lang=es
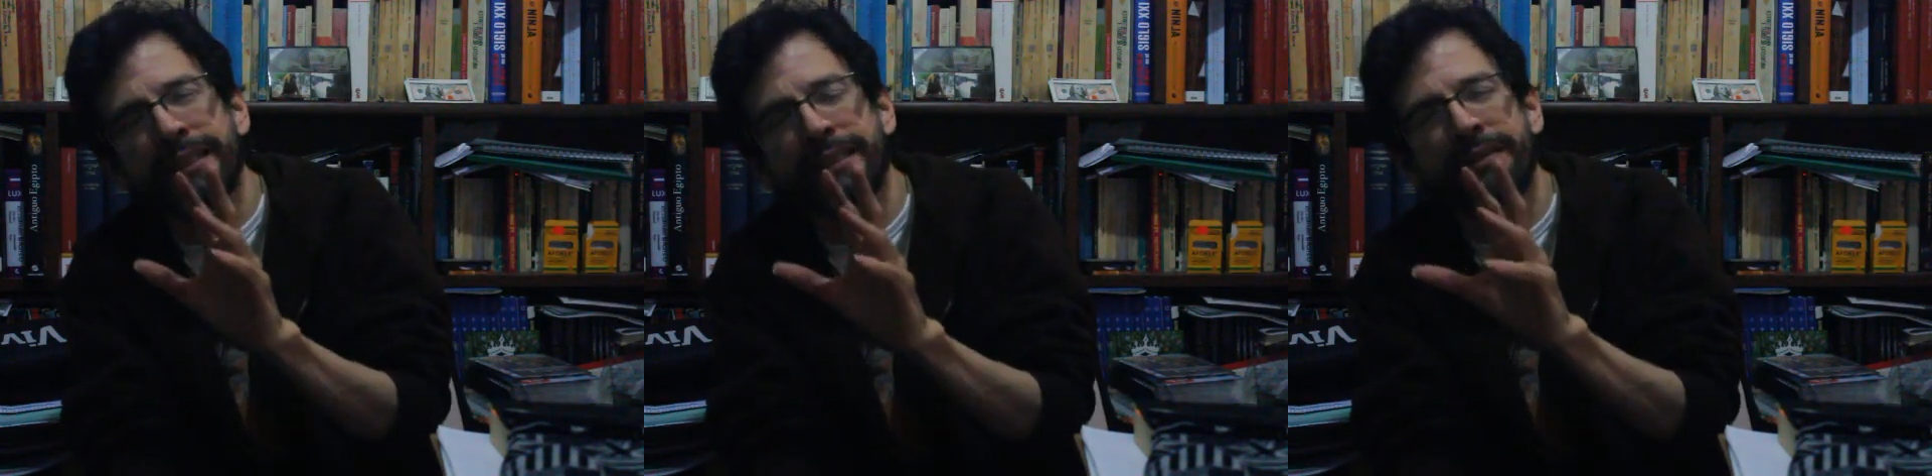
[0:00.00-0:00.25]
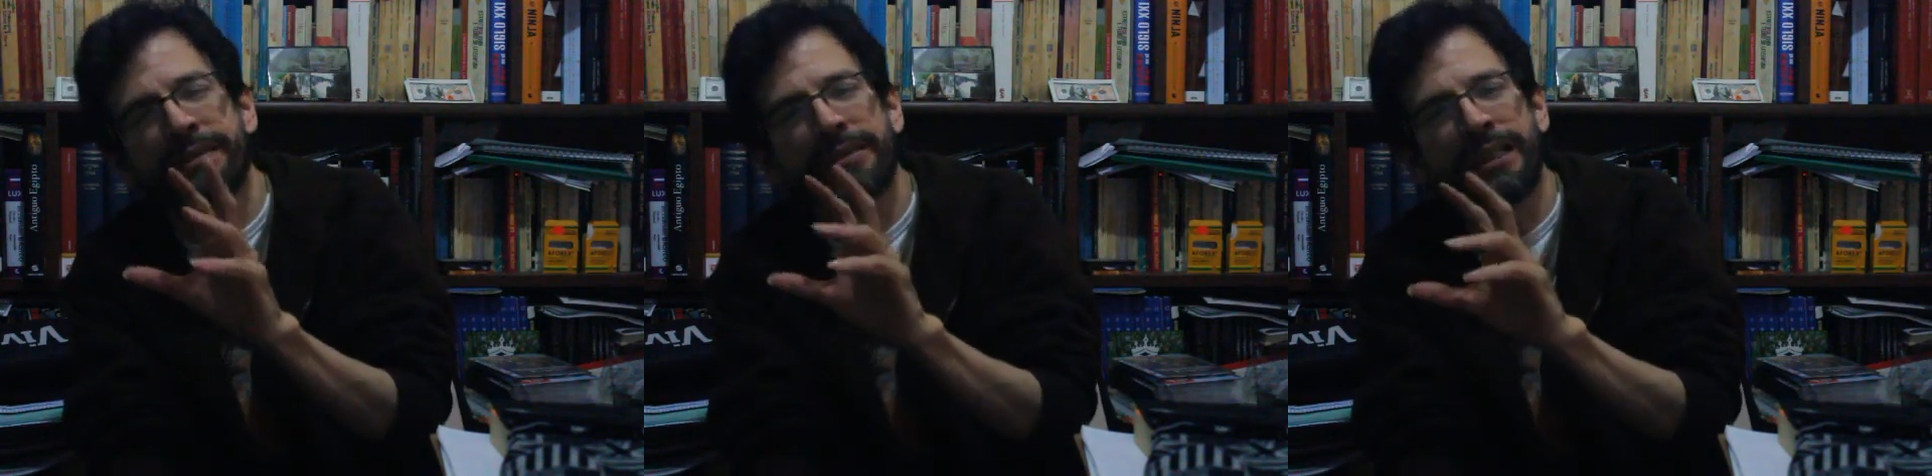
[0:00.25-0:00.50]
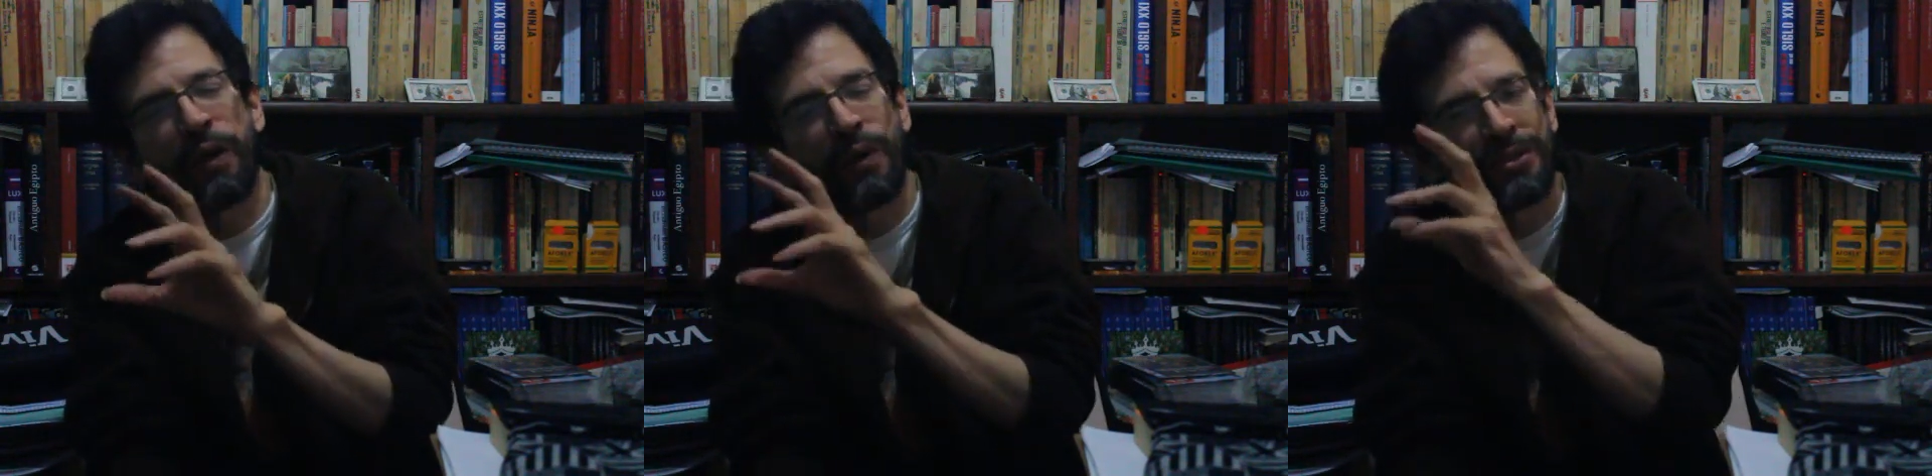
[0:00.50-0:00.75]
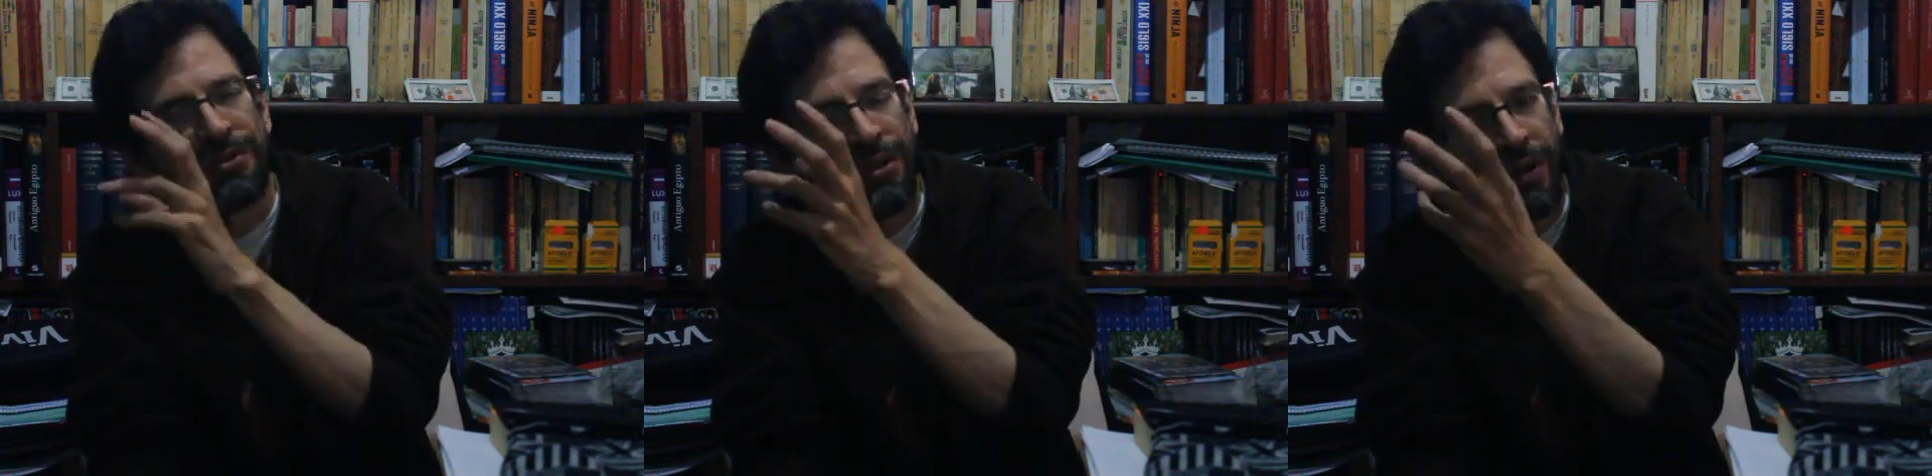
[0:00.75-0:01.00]
Se
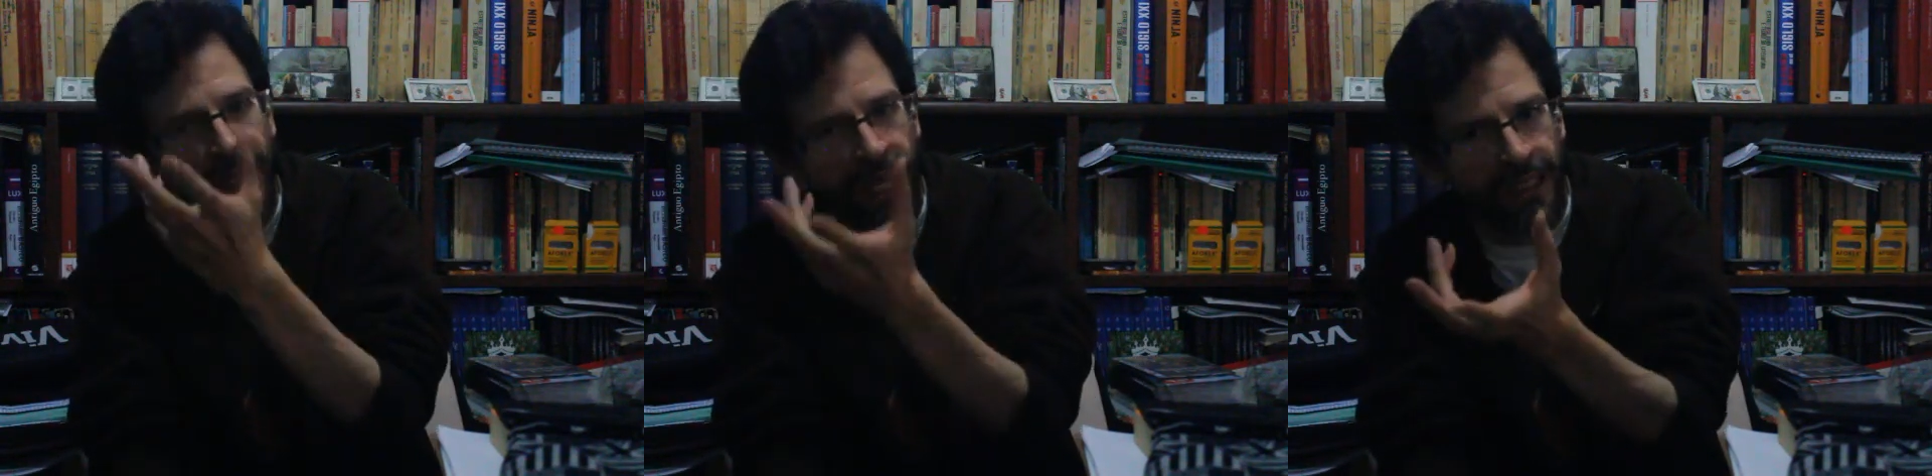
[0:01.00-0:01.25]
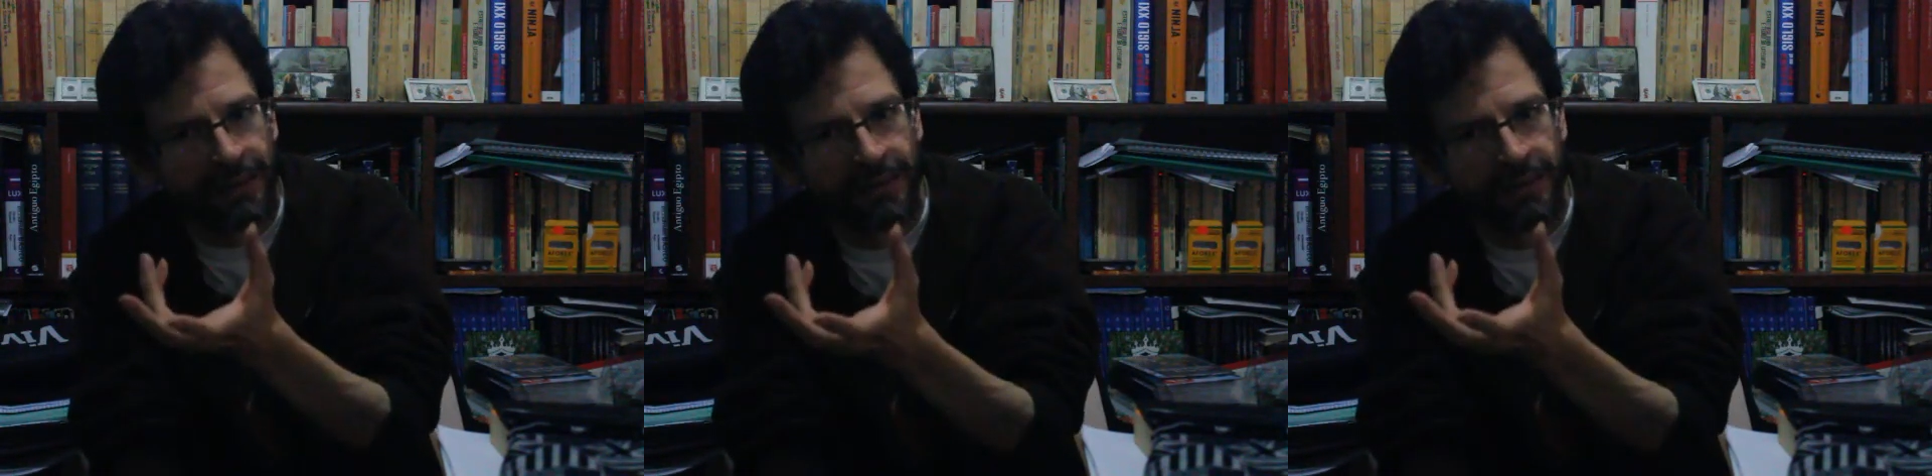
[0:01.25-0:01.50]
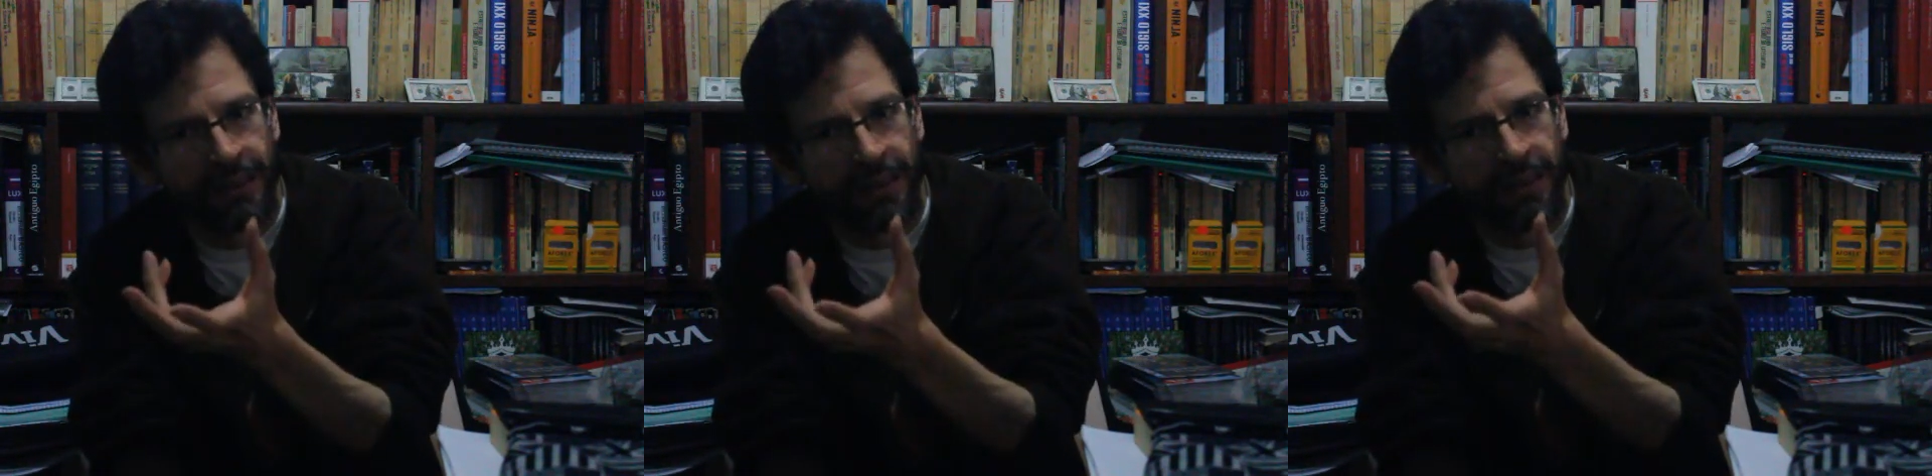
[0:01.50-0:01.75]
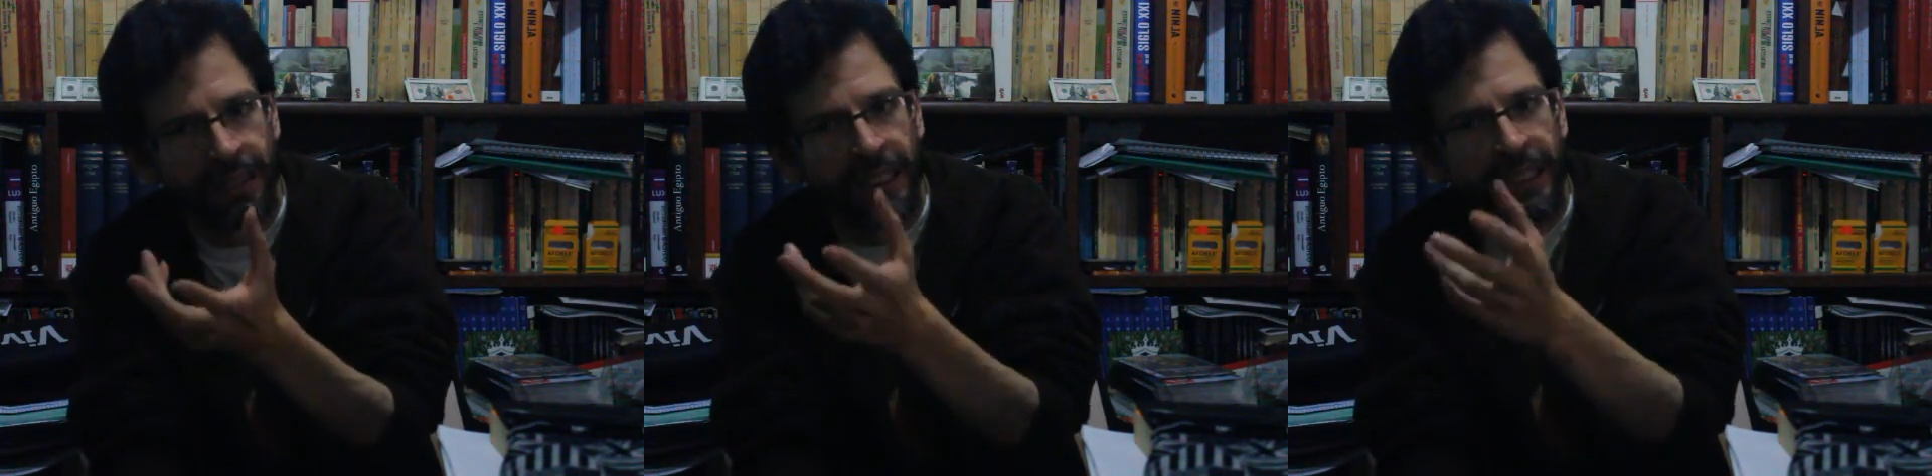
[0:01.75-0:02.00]
cuestionan.
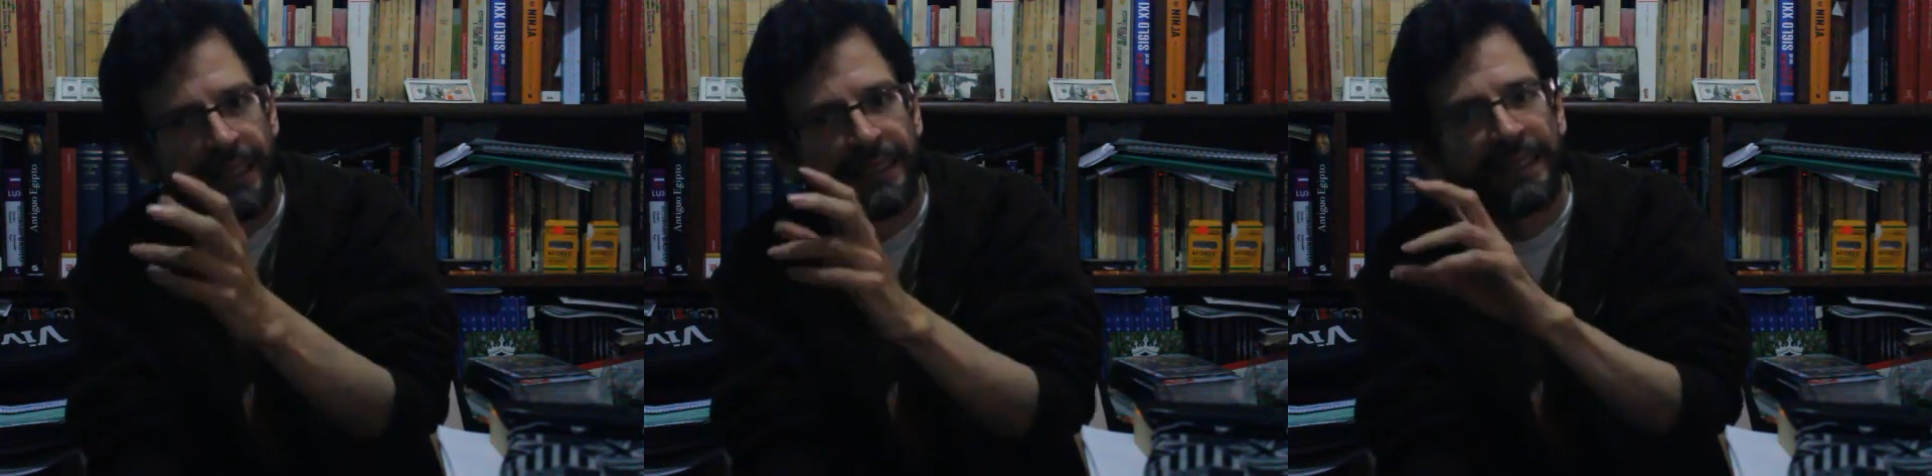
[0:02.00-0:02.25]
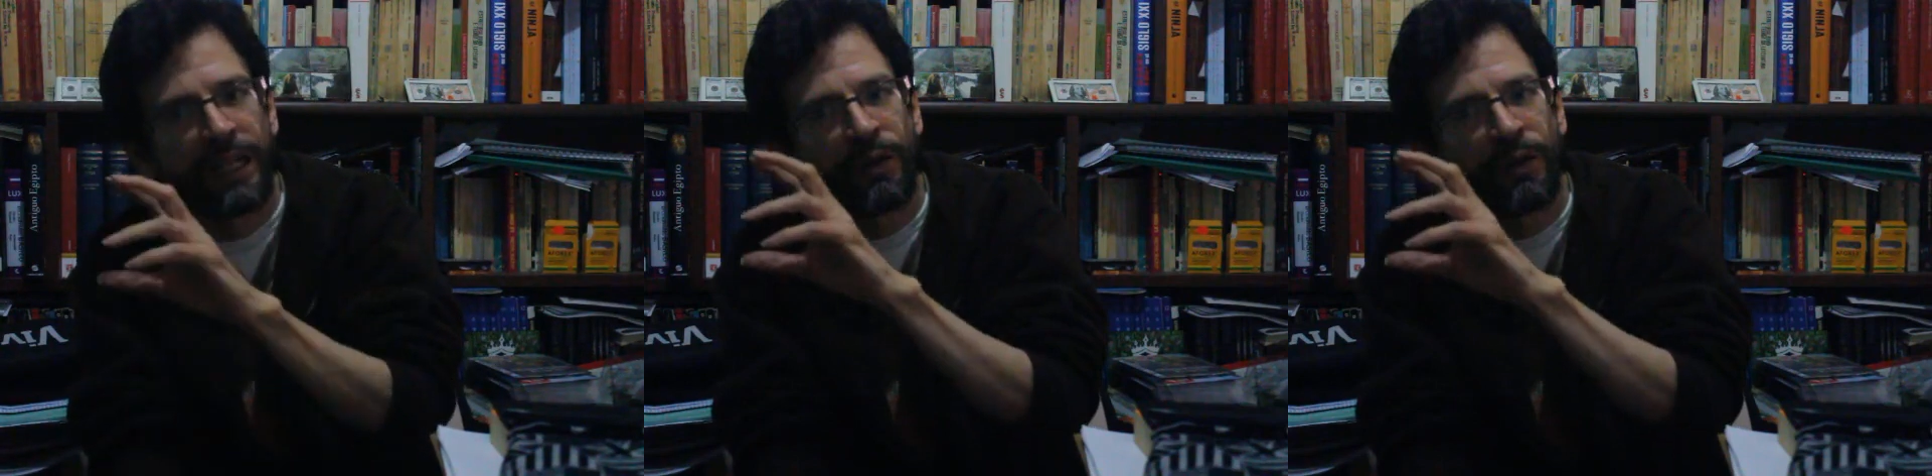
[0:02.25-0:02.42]
Se